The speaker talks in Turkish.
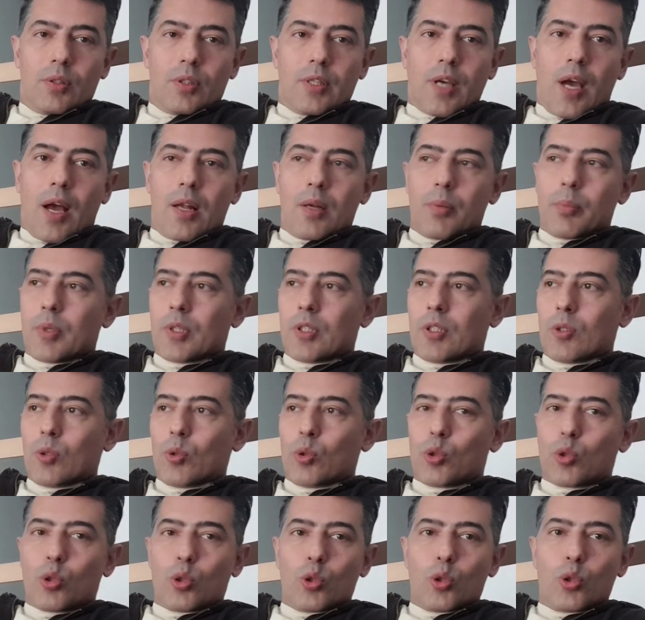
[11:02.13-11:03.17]
gelmedi.
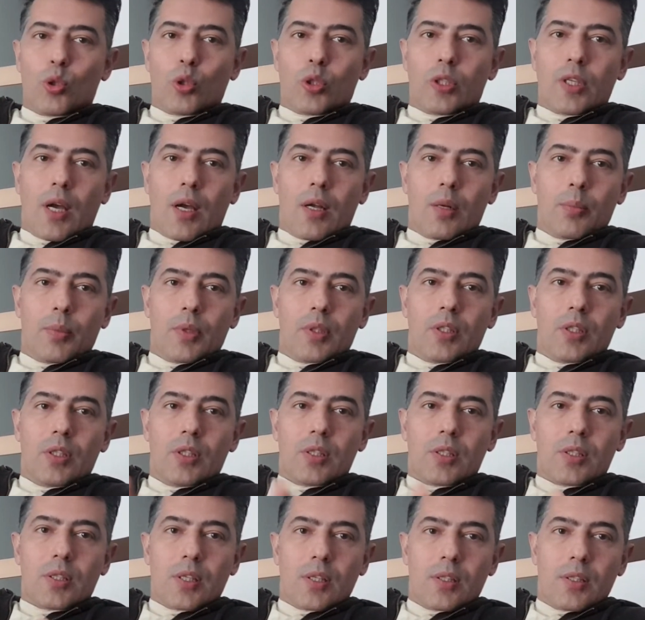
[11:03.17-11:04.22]
Üçüncü gelmedi.
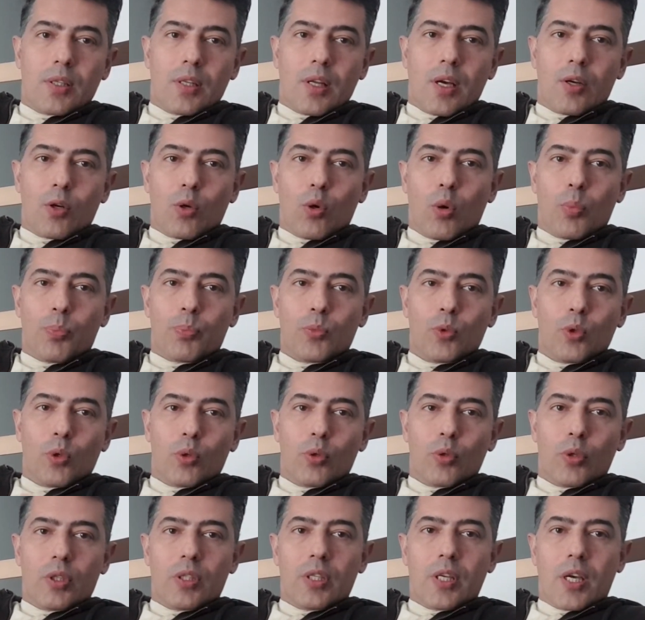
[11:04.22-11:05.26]
istediler hop ne
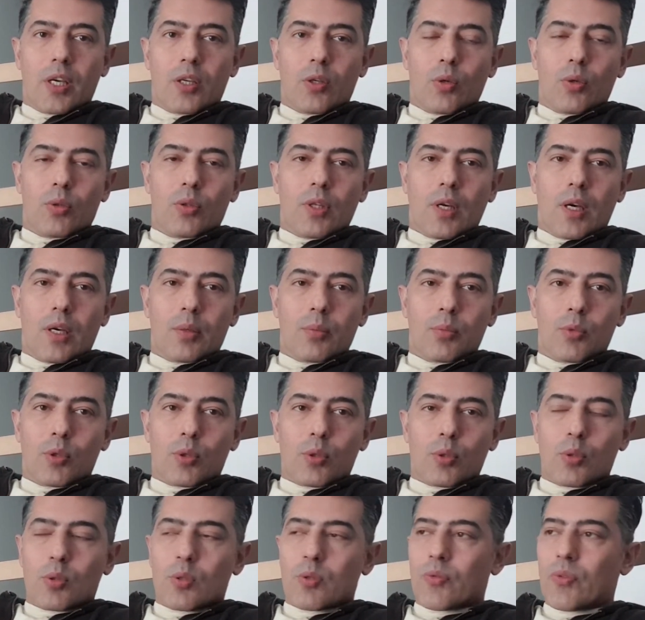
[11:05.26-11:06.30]
oluyor niye
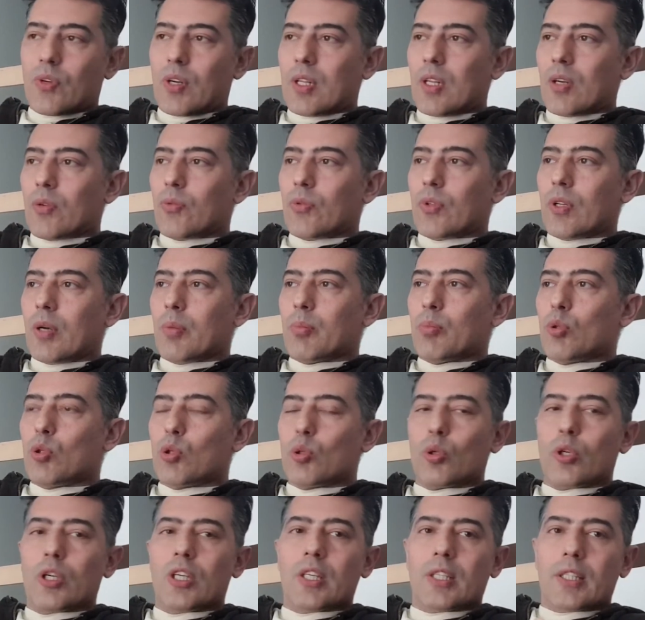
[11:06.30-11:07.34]
göndermiyorsunuz falan filan bir
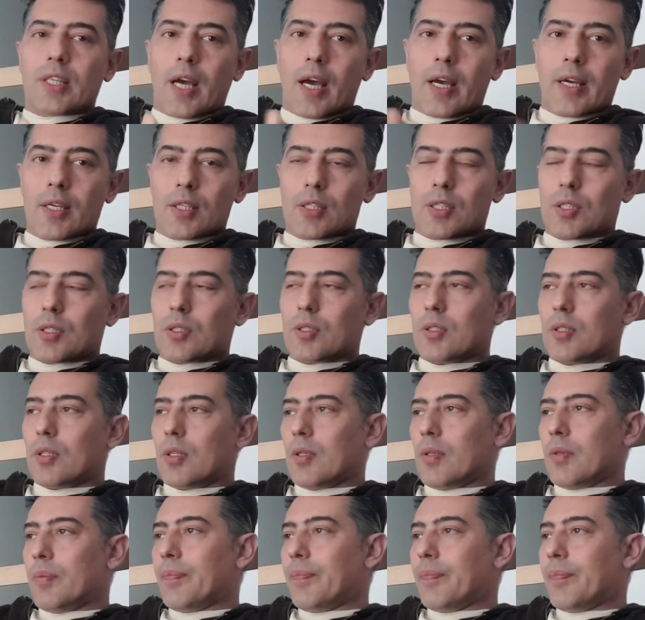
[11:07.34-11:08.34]
sürü hikaye çıktı